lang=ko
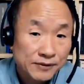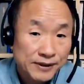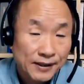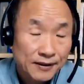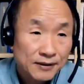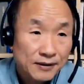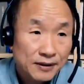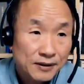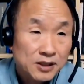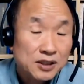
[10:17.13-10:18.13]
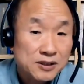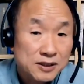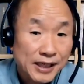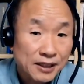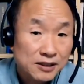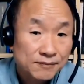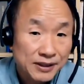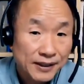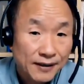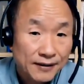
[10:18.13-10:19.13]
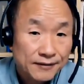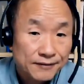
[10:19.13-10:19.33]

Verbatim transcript: 합니다. 키신저의 아이디어입니다.